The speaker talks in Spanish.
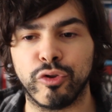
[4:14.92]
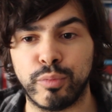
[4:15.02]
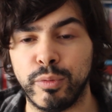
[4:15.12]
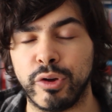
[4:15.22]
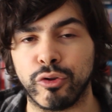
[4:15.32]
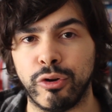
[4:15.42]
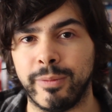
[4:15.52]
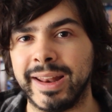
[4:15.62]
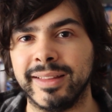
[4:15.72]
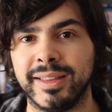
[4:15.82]
los públicos lo
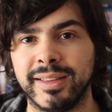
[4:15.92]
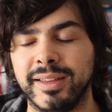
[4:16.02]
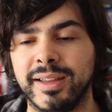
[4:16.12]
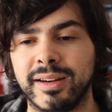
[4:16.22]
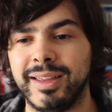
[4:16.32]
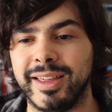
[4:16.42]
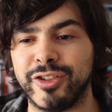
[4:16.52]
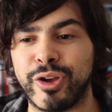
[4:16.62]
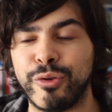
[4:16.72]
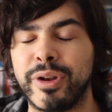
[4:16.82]
van a entender. Y de
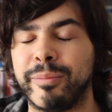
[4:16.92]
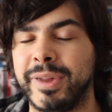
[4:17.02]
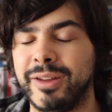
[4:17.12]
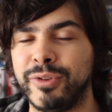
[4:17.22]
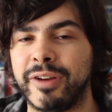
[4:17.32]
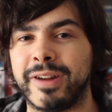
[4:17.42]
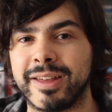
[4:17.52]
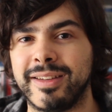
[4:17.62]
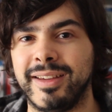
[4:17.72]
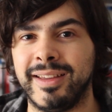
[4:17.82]
hecho hay una,
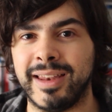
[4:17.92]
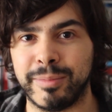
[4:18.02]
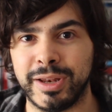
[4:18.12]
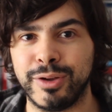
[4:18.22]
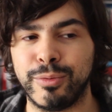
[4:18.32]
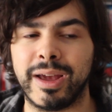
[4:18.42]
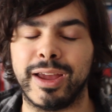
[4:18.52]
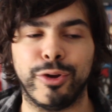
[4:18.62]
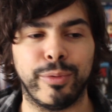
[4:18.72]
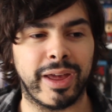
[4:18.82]
frase en la película
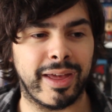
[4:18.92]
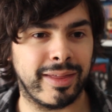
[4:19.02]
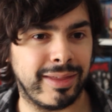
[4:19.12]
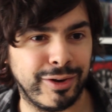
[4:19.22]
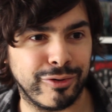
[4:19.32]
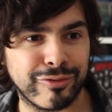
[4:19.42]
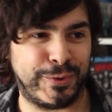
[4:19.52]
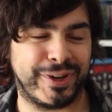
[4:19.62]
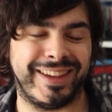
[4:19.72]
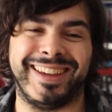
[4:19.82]
que no voy a deciros
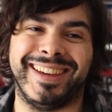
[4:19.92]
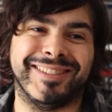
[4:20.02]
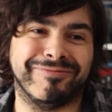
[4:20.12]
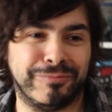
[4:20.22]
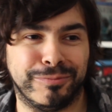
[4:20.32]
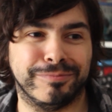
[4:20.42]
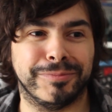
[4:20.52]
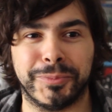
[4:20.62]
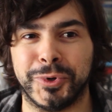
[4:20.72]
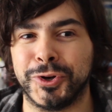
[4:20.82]
porque,
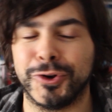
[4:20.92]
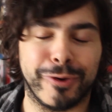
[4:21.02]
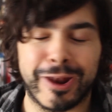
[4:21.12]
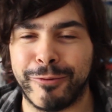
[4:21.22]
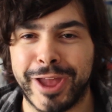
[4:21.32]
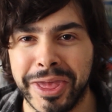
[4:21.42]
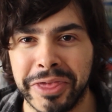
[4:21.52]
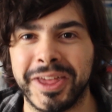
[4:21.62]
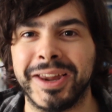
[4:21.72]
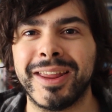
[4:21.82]
mm, bueno, no la voy a
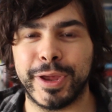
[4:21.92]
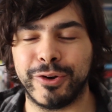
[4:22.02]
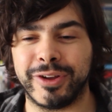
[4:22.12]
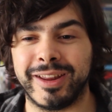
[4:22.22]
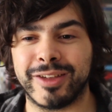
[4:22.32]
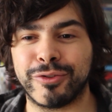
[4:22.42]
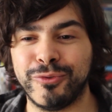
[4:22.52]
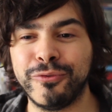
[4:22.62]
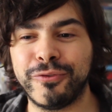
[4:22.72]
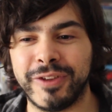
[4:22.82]
decir, pero que es
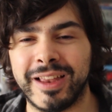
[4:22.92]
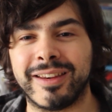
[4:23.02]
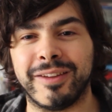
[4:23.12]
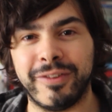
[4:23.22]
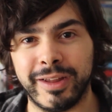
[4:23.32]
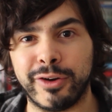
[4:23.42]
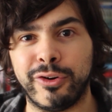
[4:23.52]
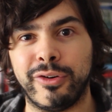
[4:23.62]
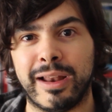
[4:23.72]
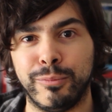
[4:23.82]
un fiel
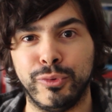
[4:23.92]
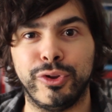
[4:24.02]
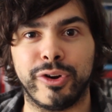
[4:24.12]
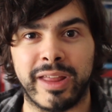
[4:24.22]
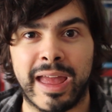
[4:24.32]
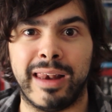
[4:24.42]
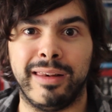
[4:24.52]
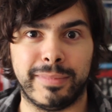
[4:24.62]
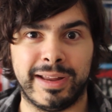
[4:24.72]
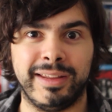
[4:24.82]
reflejo al mundo
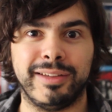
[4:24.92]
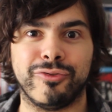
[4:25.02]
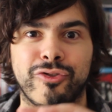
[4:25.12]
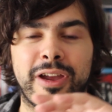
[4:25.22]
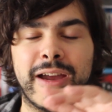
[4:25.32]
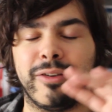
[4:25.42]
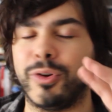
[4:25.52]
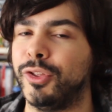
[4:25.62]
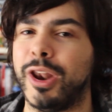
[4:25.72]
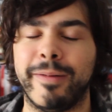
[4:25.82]
real, ¿vale? O sea,
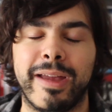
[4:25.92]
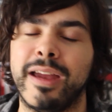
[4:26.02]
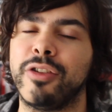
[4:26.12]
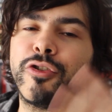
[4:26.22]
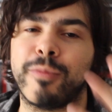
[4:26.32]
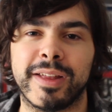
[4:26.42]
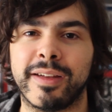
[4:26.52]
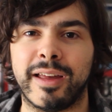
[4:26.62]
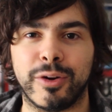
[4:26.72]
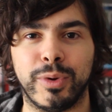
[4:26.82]
cuando la veáis os vais
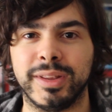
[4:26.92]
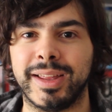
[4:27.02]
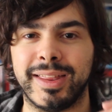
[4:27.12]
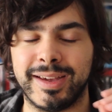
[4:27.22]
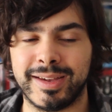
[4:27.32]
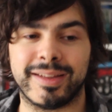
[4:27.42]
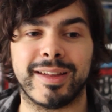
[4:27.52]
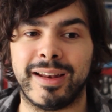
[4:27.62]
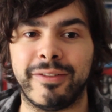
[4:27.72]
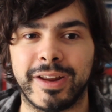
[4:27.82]
a dar cuenta de que
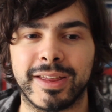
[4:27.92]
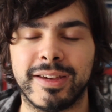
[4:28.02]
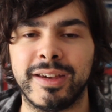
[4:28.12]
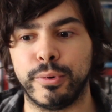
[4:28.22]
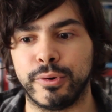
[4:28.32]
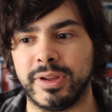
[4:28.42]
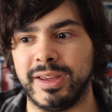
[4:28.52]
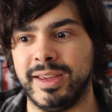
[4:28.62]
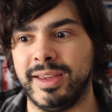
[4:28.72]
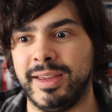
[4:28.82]
esa es la frase
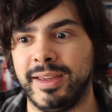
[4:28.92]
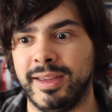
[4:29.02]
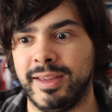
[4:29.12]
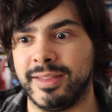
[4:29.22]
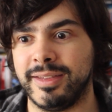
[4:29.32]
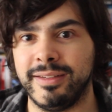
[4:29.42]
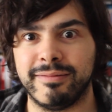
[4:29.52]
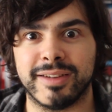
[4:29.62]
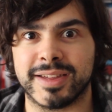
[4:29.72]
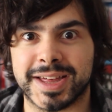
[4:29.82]
porque sí,
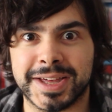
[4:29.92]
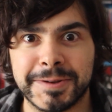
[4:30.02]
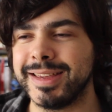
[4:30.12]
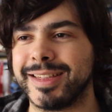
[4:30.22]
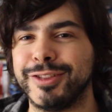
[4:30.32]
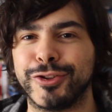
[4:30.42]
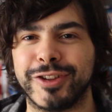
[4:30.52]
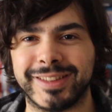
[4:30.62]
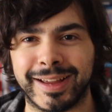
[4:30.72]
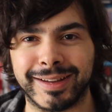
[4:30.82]
es así. Ya siento
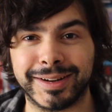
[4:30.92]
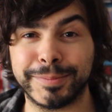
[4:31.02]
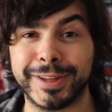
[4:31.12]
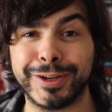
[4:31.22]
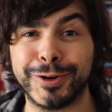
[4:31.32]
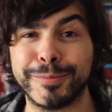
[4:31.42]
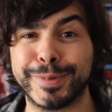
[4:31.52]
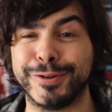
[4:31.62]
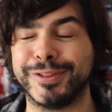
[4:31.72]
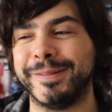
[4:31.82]
ser tan críptico,
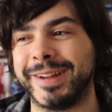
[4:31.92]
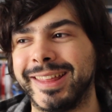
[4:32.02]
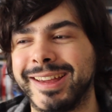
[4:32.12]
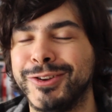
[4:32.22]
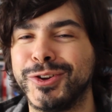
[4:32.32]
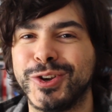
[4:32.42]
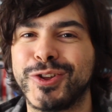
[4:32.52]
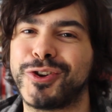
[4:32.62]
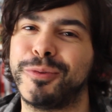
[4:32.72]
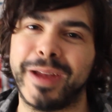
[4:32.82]
pero de verdad que no quiero
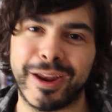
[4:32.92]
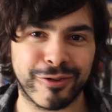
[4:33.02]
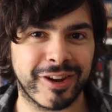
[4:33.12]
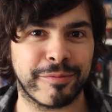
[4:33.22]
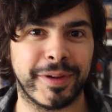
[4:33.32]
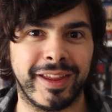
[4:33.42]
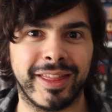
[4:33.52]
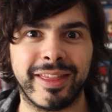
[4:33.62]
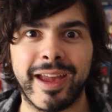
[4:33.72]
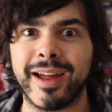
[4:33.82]
estropearos la
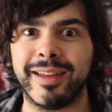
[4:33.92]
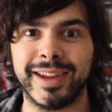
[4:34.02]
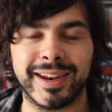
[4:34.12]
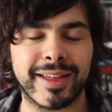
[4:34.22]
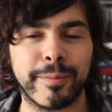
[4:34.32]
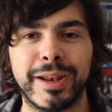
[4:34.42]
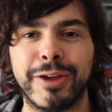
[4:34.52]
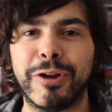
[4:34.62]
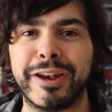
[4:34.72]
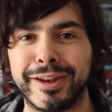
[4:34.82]
experiencia ni en esta
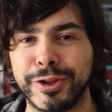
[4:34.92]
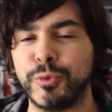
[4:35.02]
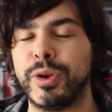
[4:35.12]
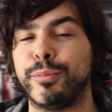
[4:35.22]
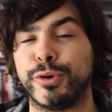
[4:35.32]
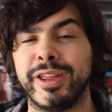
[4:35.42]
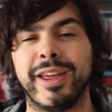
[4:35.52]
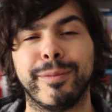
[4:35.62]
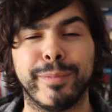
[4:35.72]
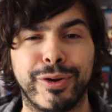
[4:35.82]
película ni en ninguna porque
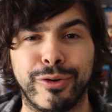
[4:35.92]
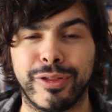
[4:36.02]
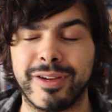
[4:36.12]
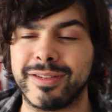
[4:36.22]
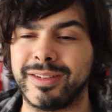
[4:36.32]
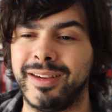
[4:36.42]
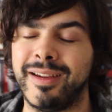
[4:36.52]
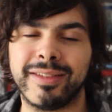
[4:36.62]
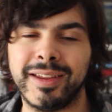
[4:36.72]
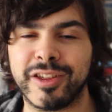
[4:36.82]
ya que me conocéis
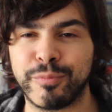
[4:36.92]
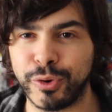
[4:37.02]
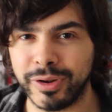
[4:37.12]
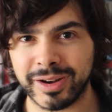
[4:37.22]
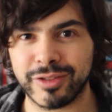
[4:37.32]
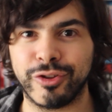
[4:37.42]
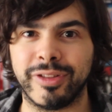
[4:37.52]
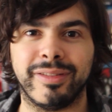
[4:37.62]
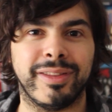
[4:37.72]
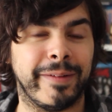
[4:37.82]
que sin spoilers yo
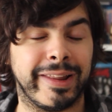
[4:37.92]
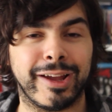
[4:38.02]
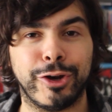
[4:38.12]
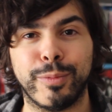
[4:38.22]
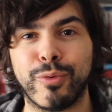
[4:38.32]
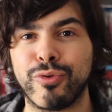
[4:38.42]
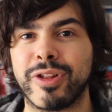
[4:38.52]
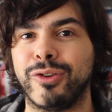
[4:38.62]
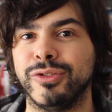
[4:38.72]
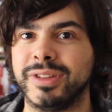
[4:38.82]
de verdad que no me
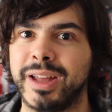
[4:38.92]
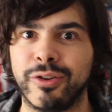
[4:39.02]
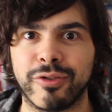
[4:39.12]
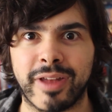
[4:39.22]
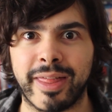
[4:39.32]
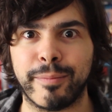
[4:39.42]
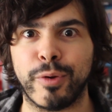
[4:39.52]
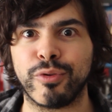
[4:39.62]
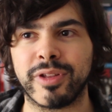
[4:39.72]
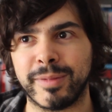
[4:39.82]
gusta contaros nada, me
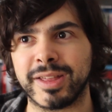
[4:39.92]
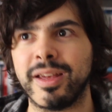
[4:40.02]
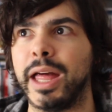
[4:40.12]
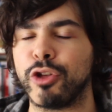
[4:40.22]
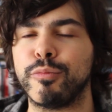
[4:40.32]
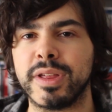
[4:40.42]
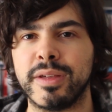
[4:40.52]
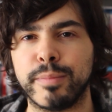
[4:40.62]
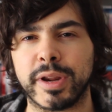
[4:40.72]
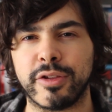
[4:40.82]
gusta más daros
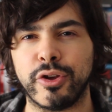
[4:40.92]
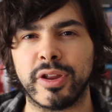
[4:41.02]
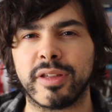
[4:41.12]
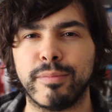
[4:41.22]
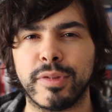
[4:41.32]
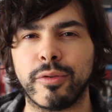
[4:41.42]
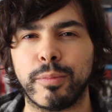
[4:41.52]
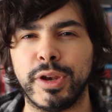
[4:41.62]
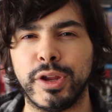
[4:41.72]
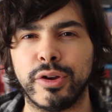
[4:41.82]
mis impresiones, mis
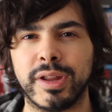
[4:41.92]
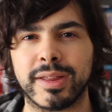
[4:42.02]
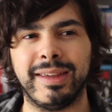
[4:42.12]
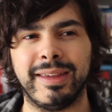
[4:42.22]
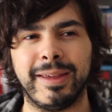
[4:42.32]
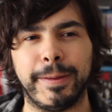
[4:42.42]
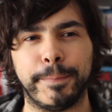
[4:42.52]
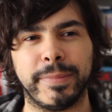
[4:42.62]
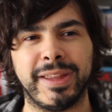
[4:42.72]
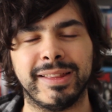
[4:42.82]
opiniones y
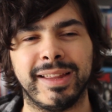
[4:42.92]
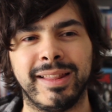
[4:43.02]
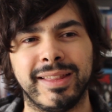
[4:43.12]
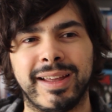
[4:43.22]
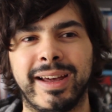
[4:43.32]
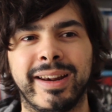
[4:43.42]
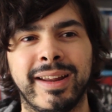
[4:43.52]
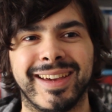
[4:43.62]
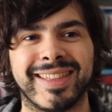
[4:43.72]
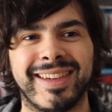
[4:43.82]
intentar
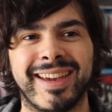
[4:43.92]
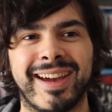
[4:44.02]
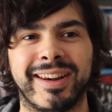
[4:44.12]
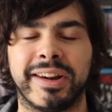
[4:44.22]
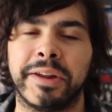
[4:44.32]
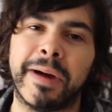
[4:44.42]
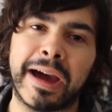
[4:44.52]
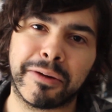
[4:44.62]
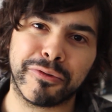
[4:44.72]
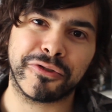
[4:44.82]
ya sea
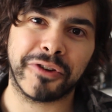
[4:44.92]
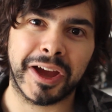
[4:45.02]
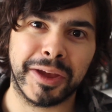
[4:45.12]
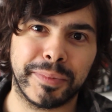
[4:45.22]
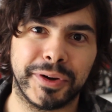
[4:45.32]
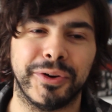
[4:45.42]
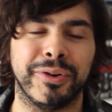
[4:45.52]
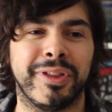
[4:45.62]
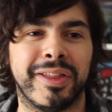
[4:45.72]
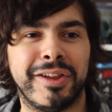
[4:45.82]
rebajar vuestro hype
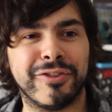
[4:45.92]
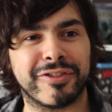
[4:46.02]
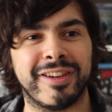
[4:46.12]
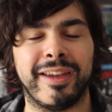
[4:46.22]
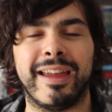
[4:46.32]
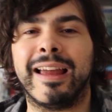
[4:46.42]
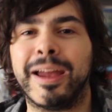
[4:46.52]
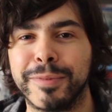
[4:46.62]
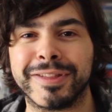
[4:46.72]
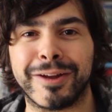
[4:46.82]
o deciros que el
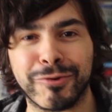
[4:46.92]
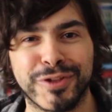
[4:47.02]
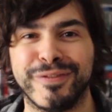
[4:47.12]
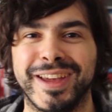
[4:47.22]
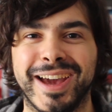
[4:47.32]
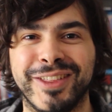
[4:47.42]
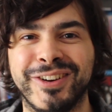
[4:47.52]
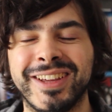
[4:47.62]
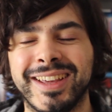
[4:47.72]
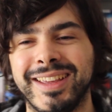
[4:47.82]
hype está
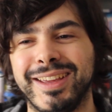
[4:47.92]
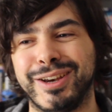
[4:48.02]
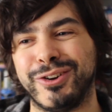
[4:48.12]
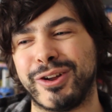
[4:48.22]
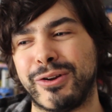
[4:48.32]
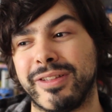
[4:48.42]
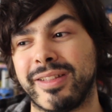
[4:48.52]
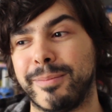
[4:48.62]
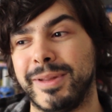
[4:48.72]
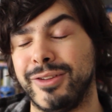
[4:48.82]
justificado y creo que con
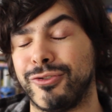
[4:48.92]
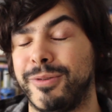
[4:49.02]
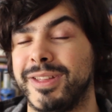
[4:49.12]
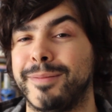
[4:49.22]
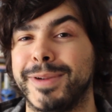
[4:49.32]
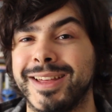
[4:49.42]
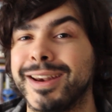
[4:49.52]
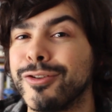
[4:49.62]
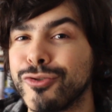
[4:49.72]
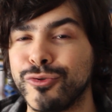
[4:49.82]
esta peli os lo vais a
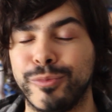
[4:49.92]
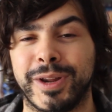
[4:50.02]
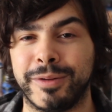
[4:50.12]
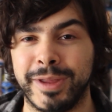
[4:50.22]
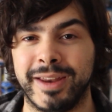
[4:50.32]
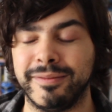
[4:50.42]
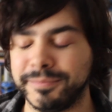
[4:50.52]
pasar súper bien.